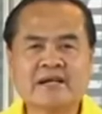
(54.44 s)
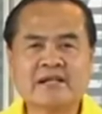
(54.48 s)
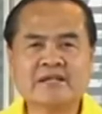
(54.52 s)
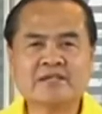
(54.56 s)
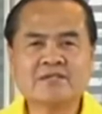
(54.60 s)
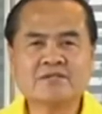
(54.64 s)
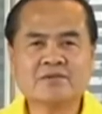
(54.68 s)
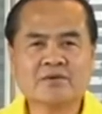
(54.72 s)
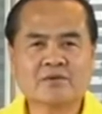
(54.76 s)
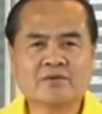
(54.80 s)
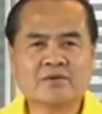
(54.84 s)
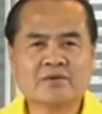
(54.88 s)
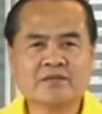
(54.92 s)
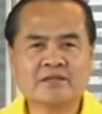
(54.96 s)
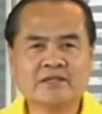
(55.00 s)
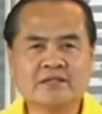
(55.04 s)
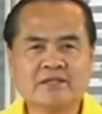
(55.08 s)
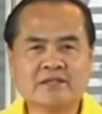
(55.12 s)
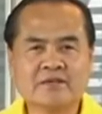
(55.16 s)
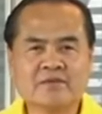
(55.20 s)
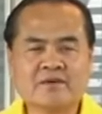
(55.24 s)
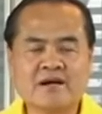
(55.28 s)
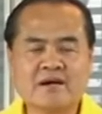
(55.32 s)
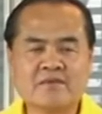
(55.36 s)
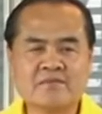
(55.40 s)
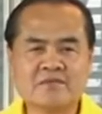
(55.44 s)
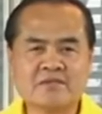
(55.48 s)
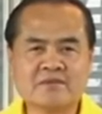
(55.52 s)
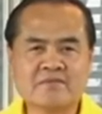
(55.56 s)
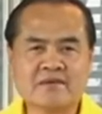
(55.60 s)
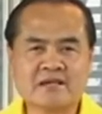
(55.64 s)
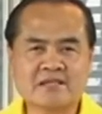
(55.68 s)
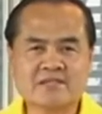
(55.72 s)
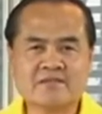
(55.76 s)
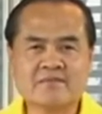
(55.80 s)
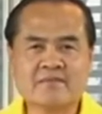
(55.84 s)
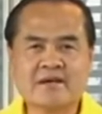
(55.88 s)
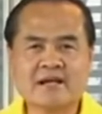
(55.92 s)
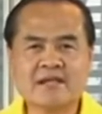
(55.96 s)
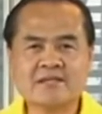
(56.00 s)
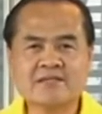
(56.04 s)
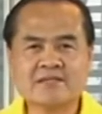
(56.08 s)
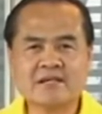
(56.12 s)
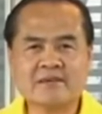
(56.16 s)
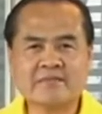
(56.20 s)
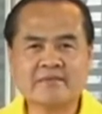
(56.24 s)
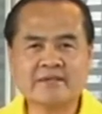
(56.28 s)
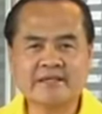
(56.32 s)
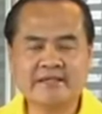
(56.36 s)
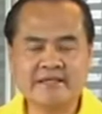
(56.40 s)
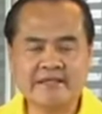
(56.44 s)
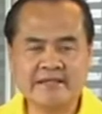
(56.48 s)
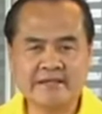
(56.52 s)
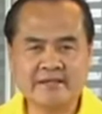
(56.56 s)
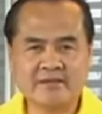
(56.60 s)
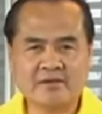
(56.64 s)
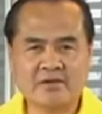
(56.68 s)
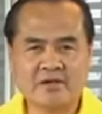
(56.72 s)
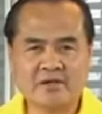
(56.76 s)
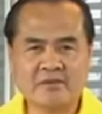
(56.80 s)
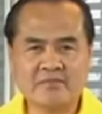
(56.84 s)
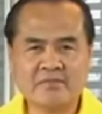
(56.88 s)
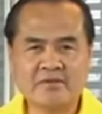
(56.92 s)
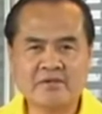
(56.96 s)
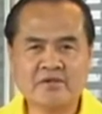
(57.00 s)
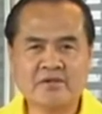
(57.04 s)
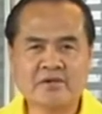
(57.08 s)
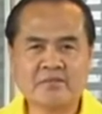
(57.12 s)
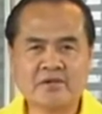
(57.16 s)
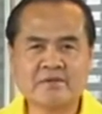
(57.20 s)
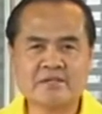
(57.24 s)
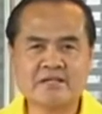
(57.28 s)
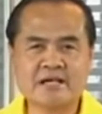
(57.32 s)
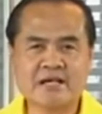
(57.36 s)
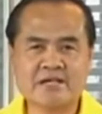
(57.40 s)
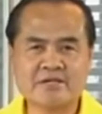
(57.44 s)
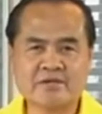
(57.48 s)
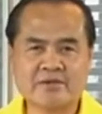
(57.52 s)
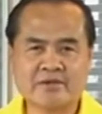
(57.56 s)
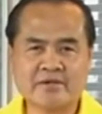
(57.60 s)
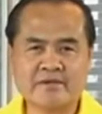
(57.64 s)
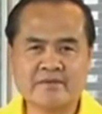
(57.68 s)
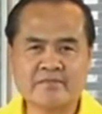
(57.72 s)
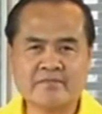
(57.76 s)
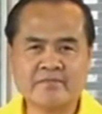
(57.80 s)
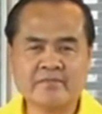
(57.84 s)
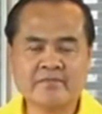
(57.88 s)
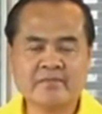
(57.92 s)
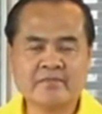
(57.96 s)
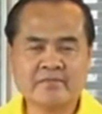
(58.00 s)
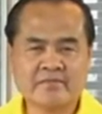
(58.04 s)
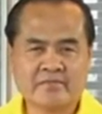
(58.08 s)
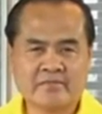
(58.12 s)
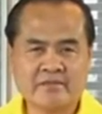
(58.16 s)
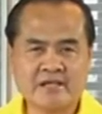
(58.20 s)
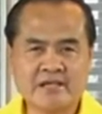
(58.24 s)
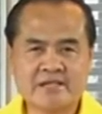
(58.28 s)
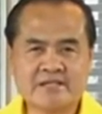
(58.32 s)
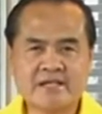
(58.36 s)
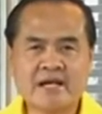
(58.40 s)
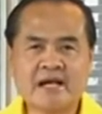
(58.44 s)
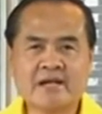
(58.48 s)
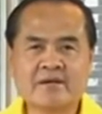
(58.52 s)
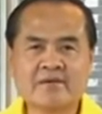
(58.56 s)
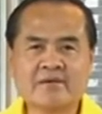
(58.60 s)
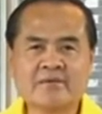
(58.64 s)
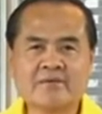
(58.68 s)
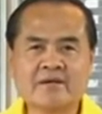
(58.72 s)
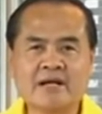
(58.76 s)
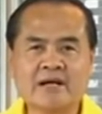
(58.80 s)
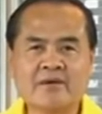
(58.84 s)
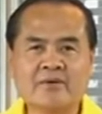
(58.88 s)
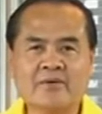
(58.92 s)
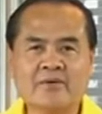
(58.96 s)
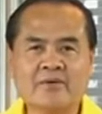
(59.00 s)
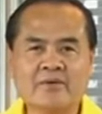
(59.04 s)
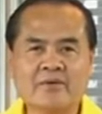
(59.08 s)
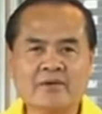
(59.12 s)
สำคัญที่สุดก็คือความสมัครสมานสามัคคีของพี่น้องประชาชนในชาติของเรา